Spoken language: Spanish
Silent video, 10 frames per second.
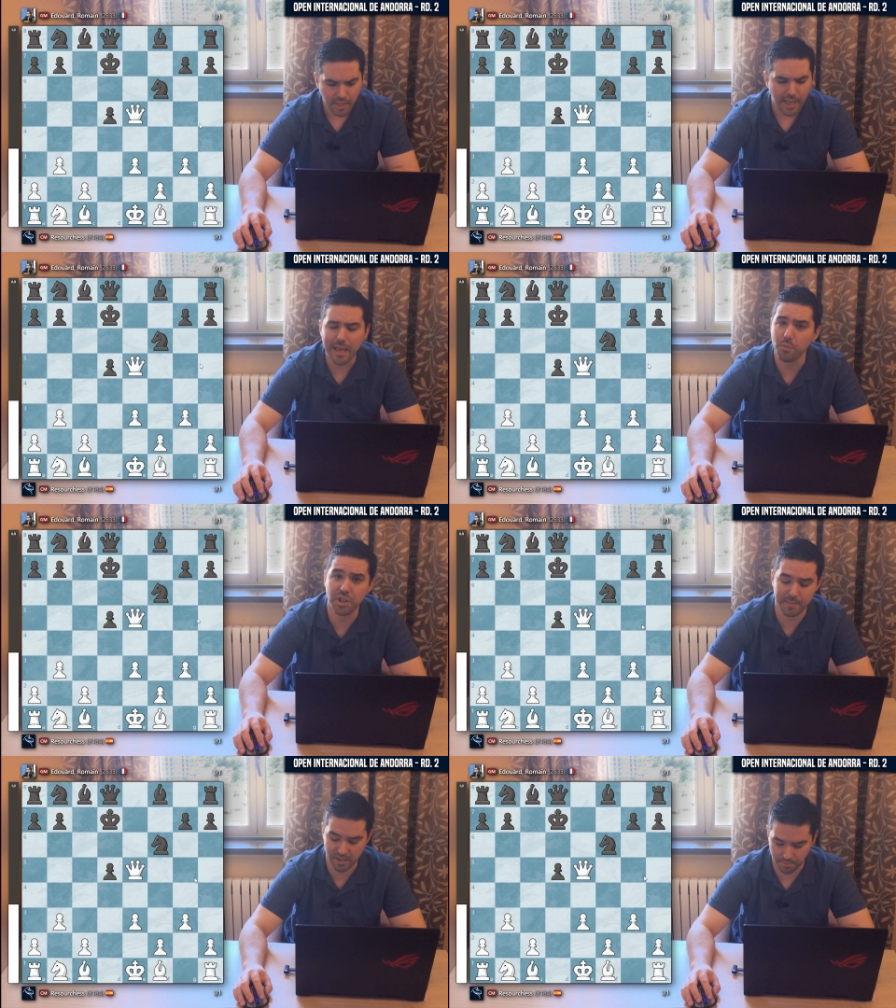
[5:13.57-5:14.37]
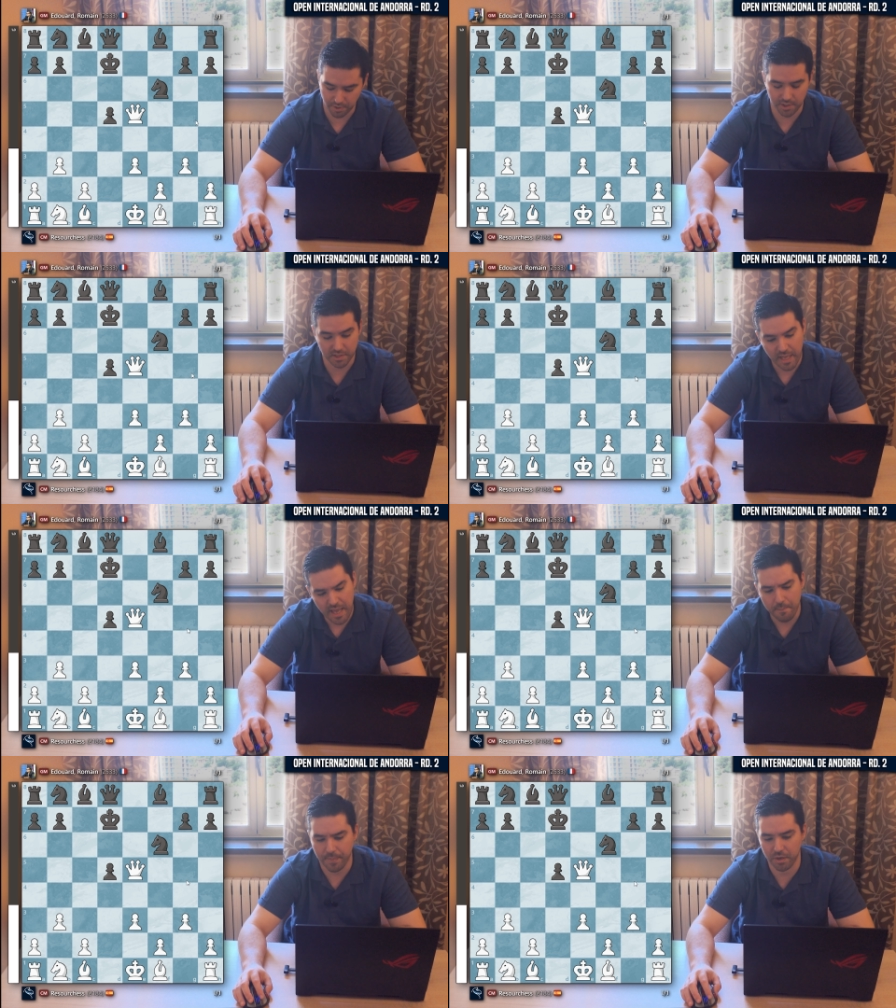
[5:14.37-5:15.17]
hay muchísimas opciones,
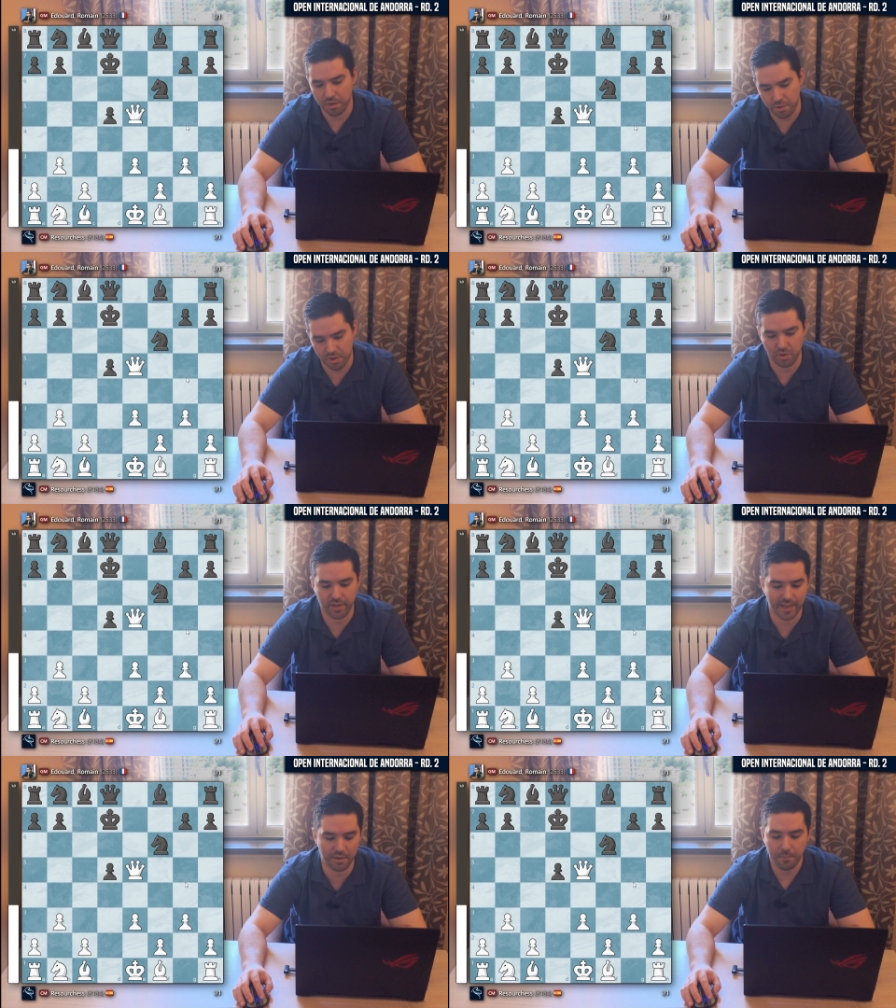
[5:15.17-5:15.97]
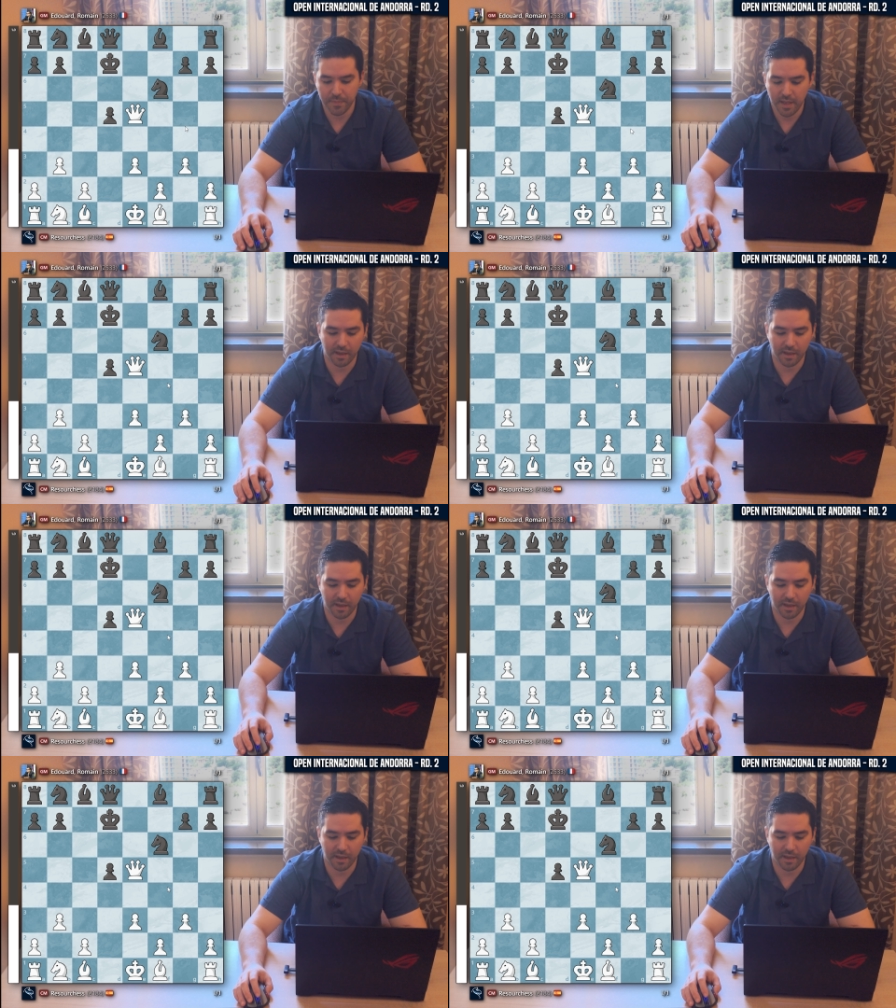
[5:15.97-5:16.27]
pero no es lo ideal, ¿no?